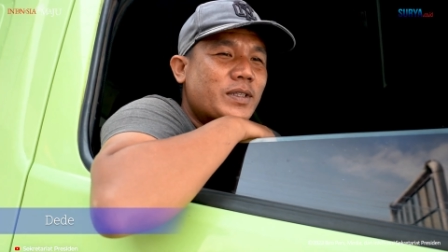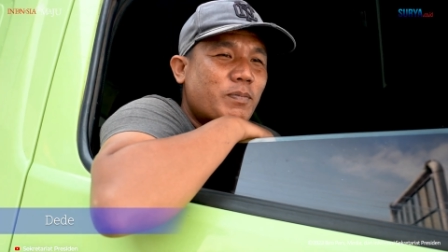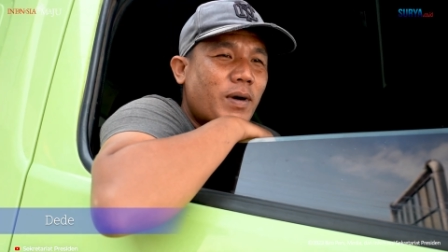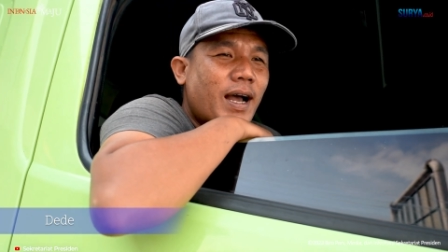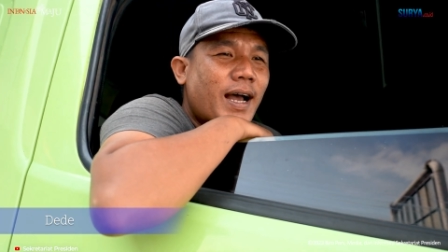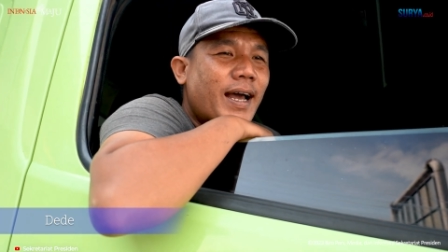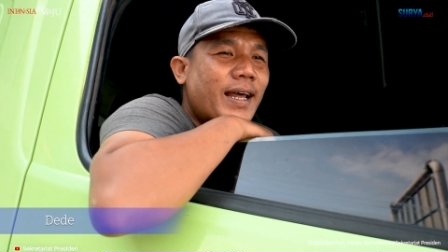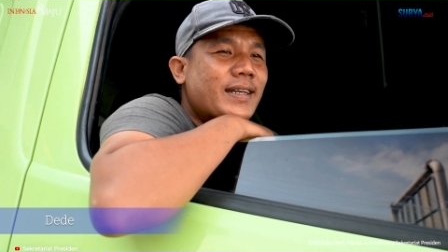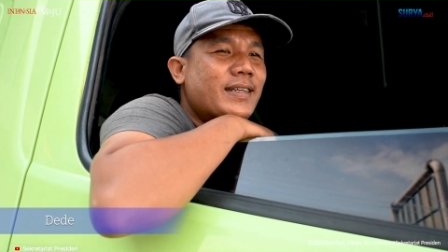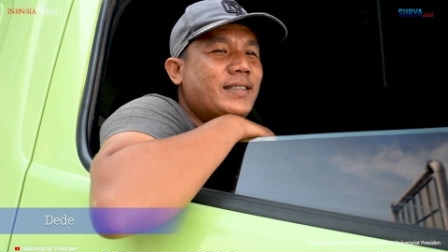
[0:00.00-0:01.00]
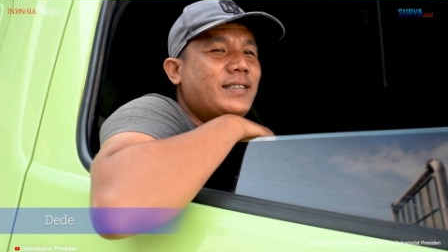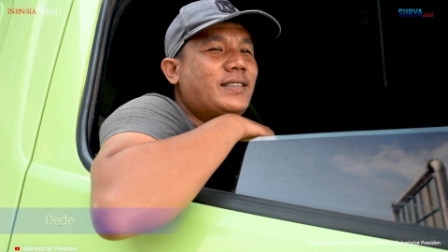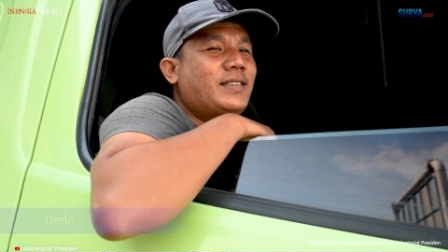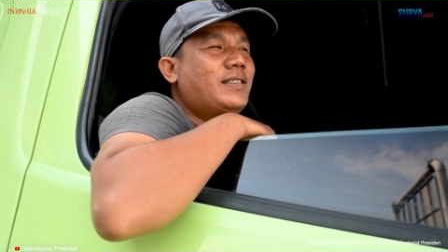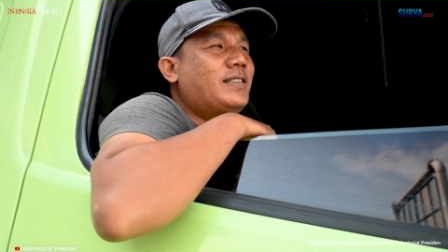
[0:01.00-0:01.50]
cepat,
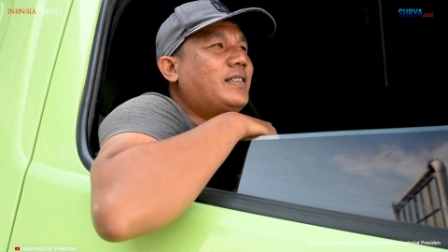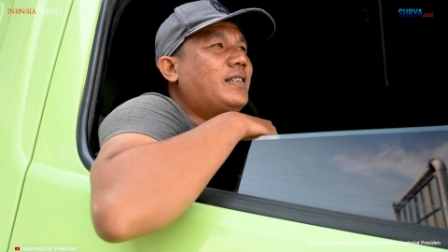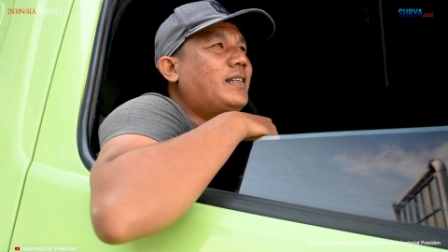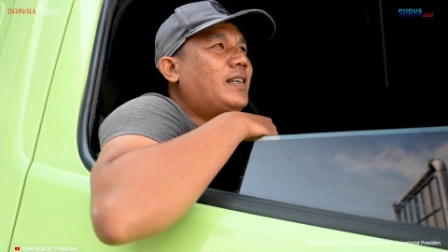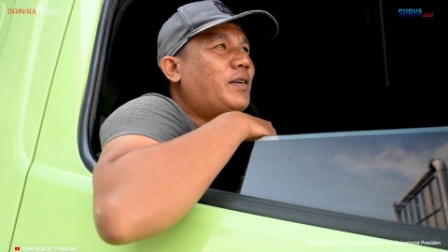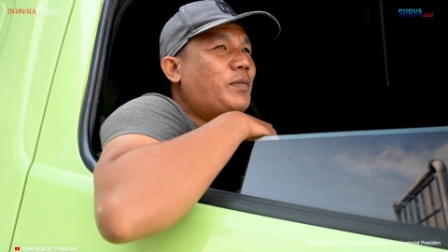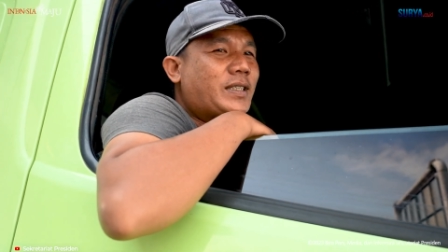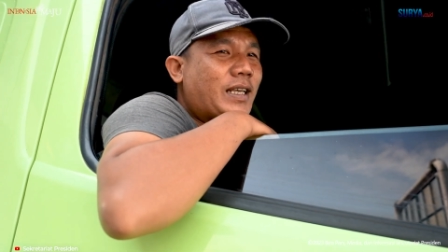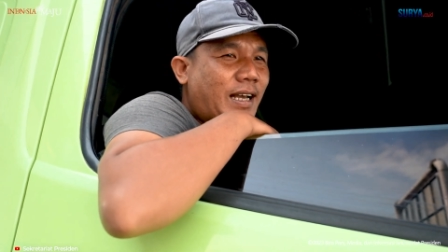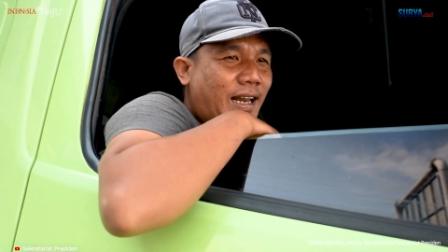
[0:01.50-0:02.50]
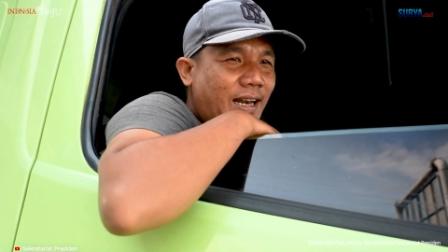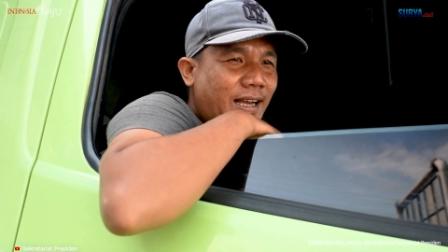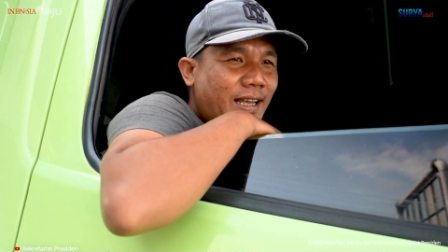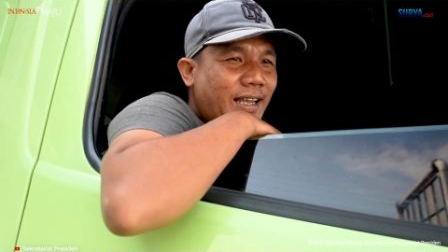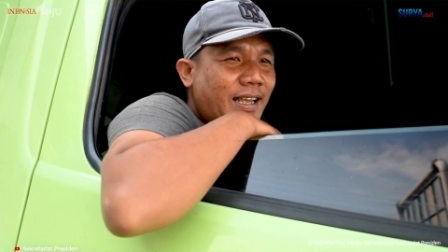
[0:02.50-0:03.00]
lebih singkat
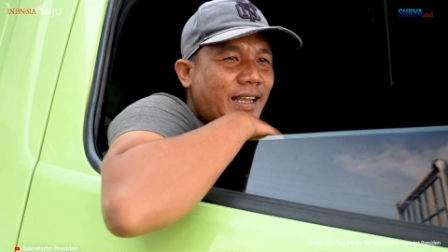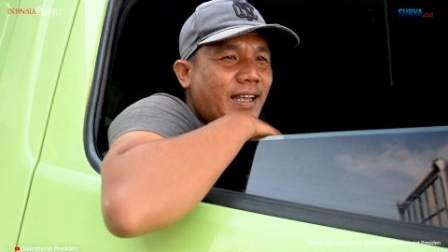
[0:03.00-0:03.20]
lagi